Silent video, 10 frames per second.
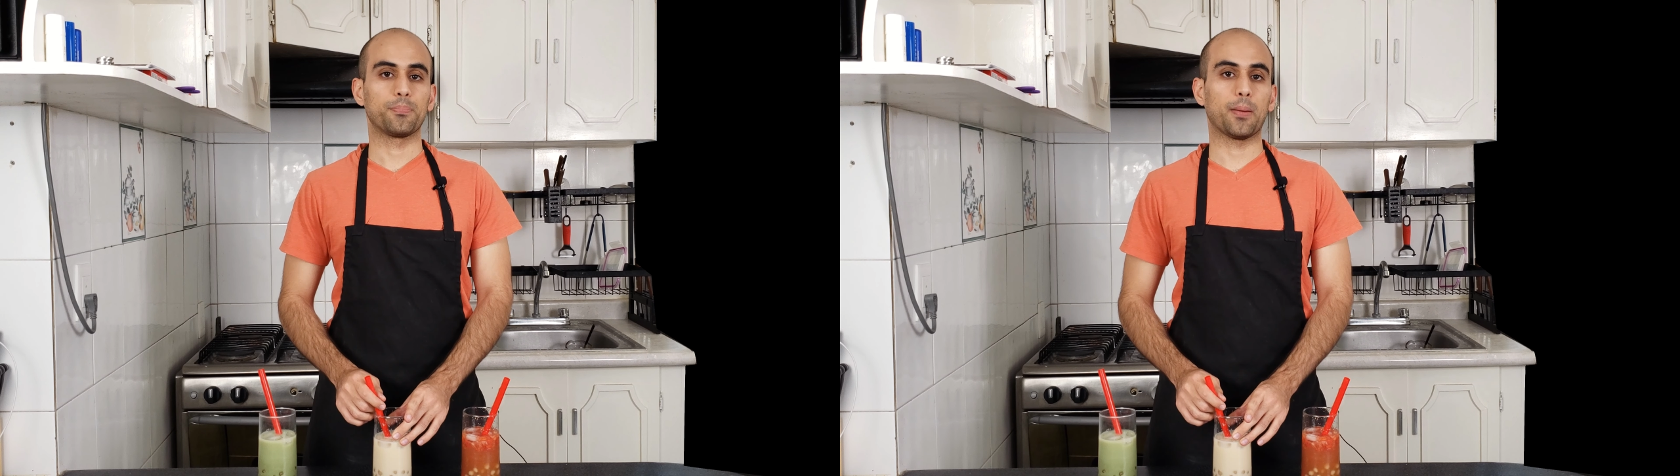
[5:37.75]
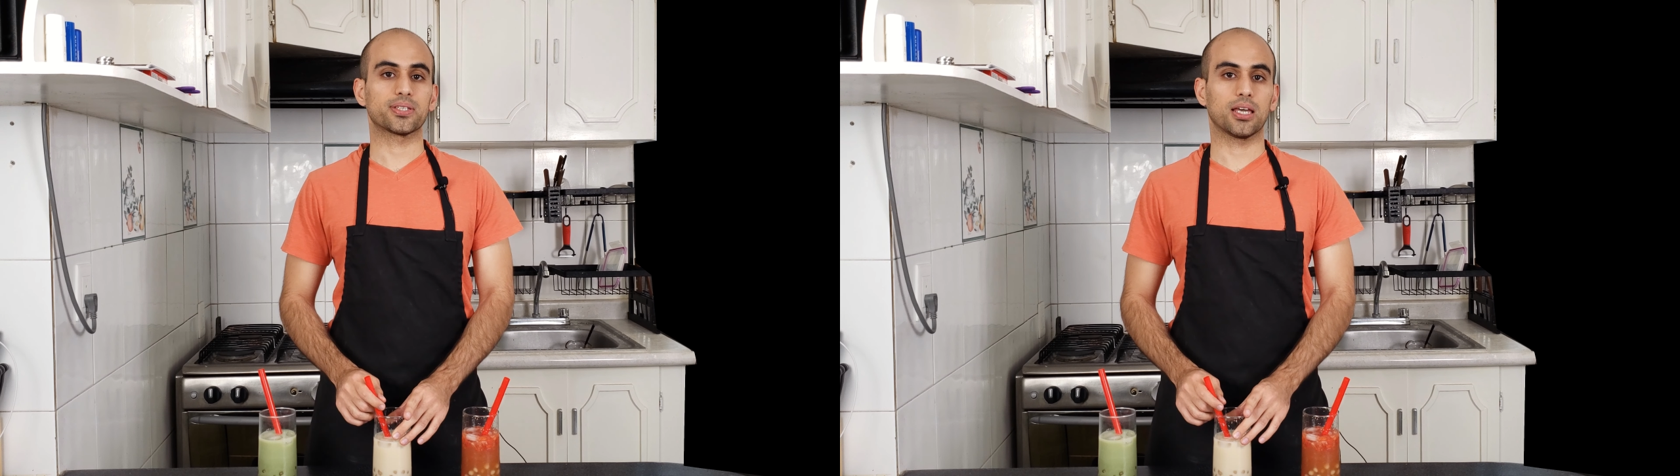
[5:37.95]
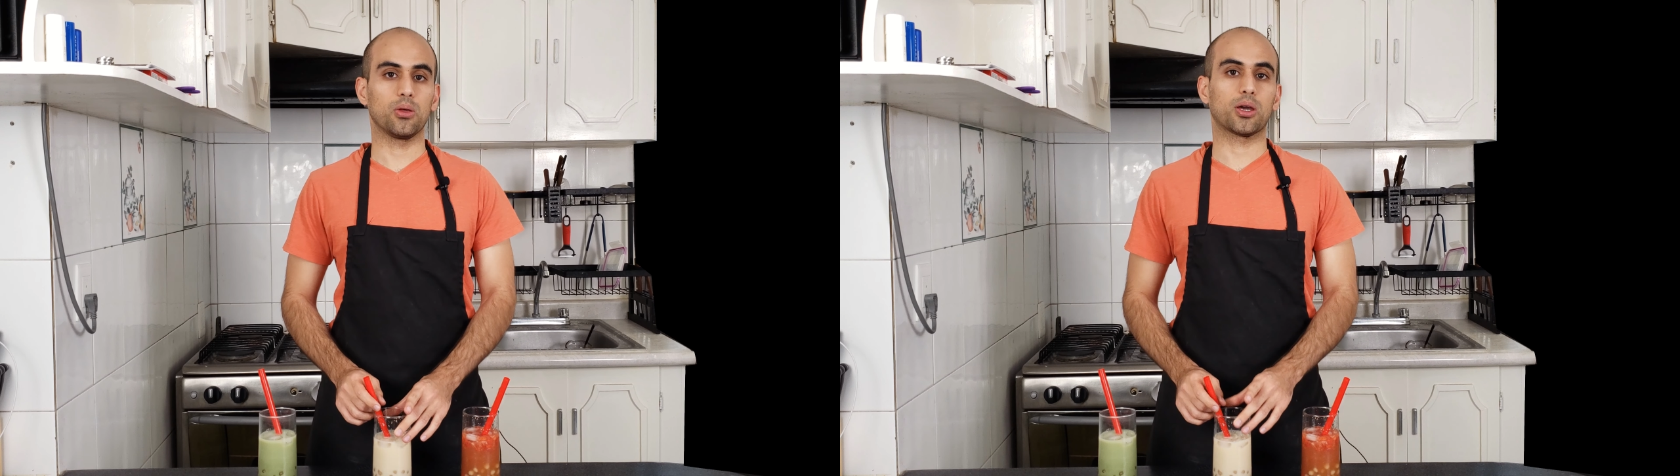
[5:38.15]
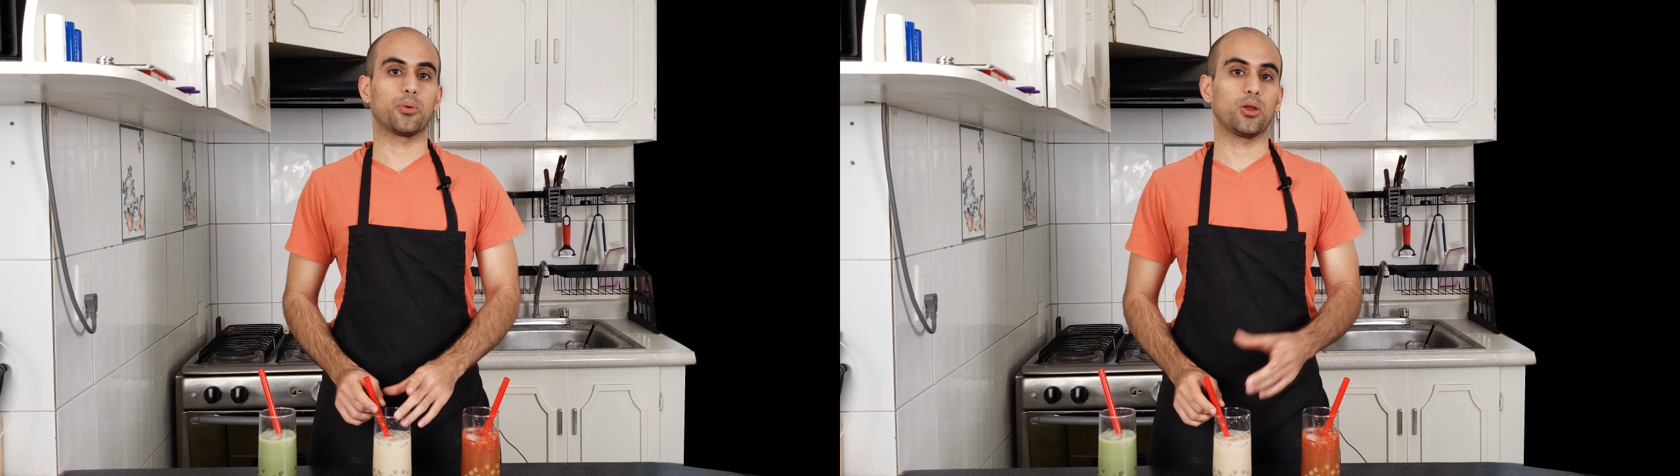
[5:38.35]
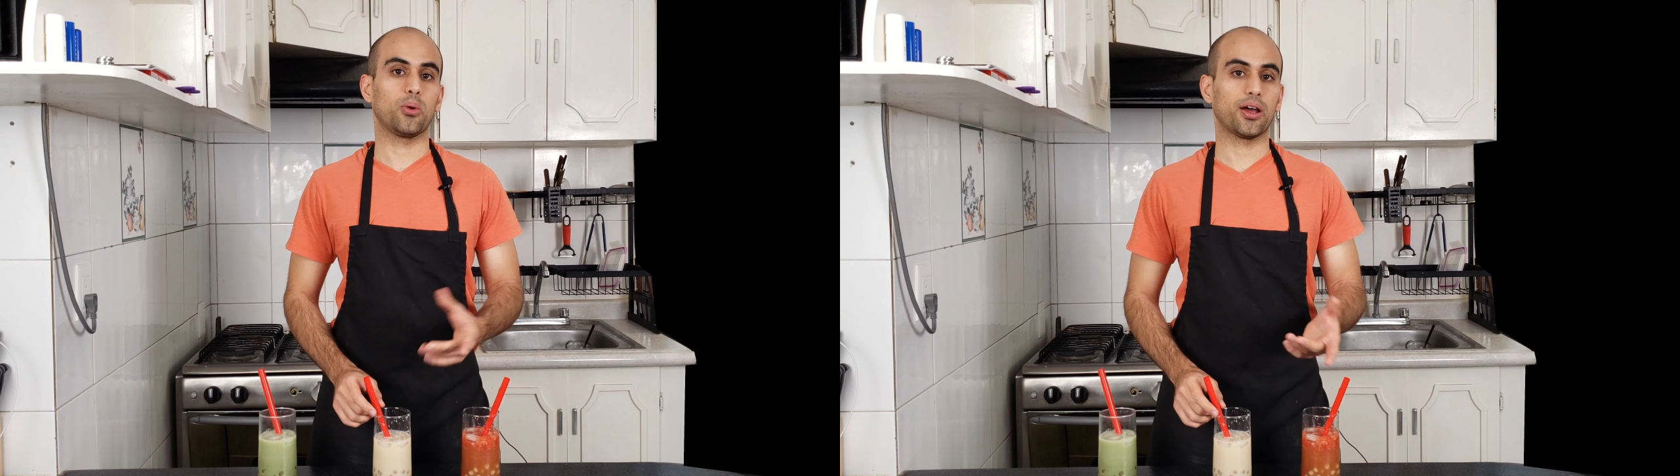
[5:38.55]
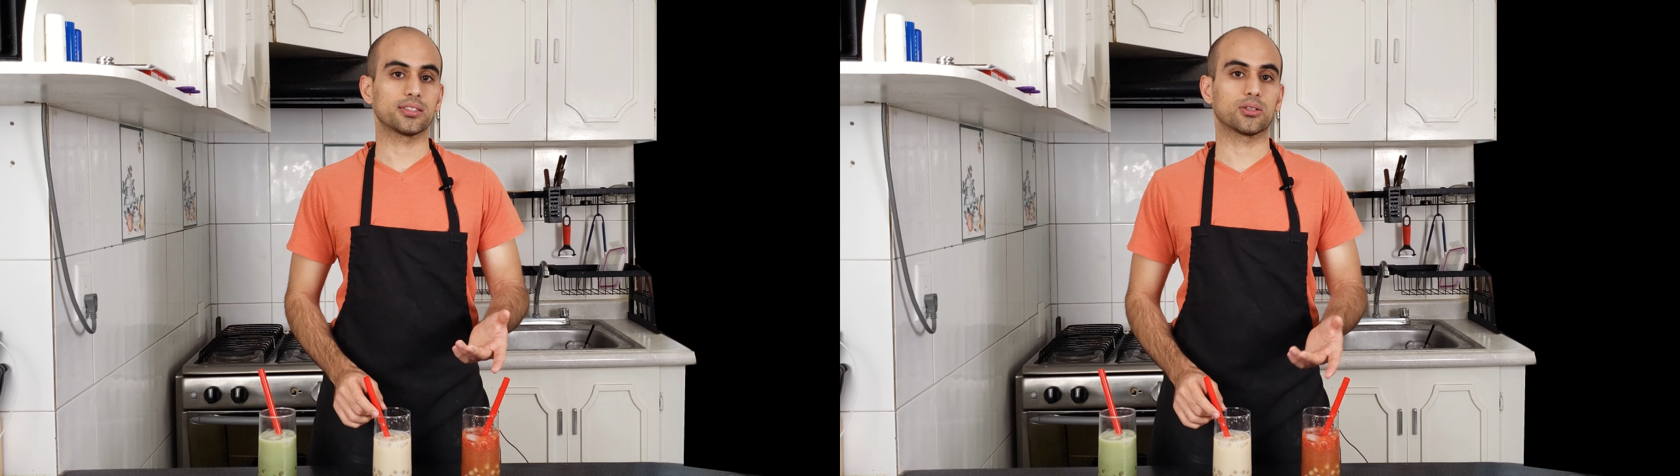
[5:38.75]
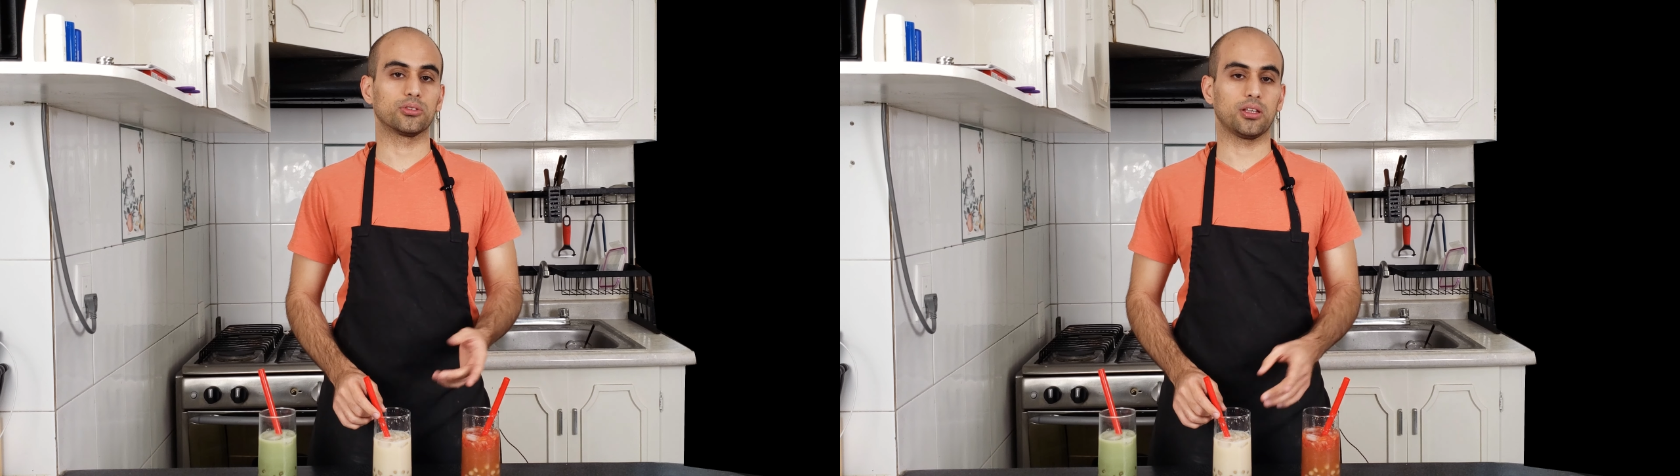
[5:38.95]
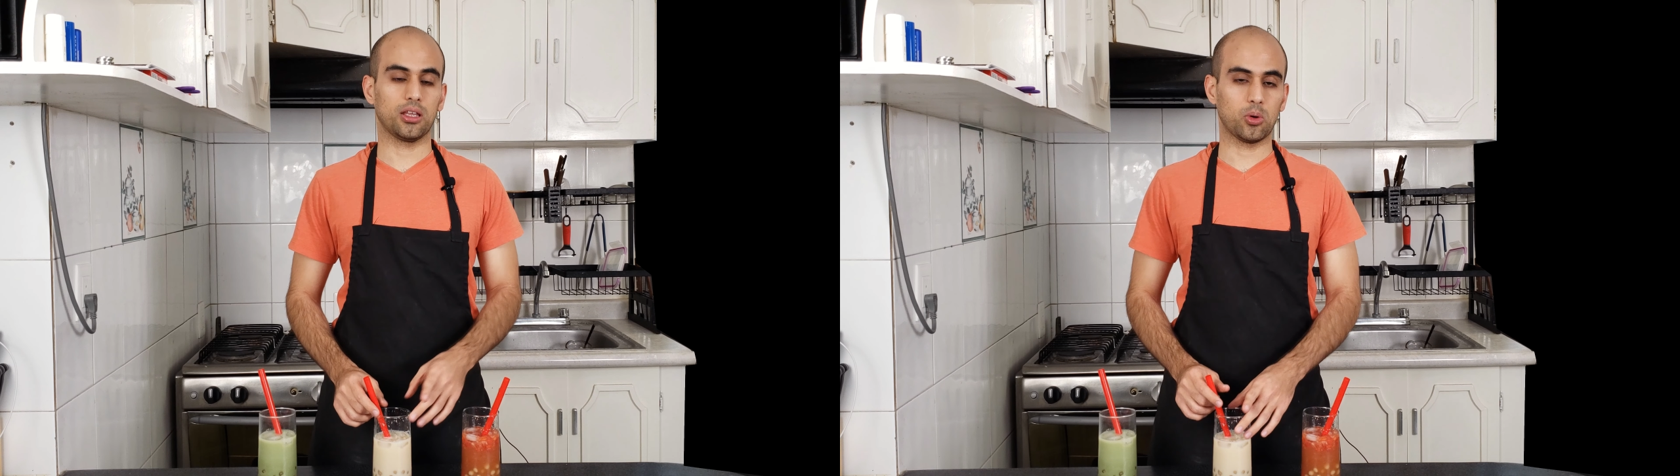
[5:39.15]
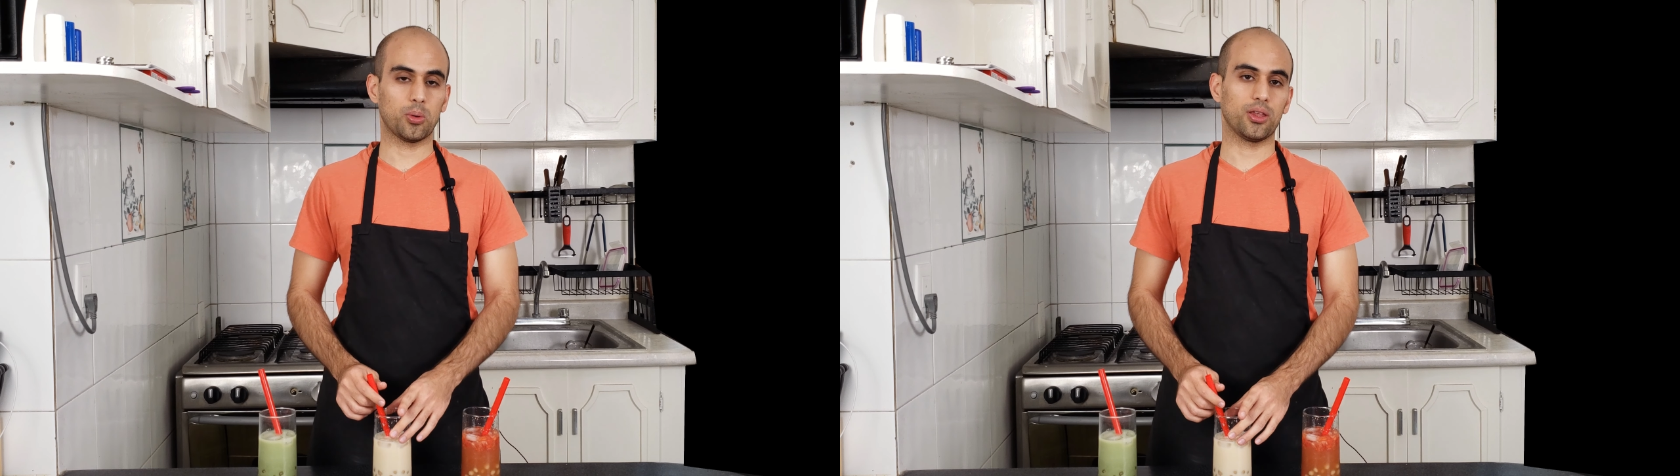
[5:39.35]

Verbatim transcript: Me ha pasado que voy a lugares con té de boba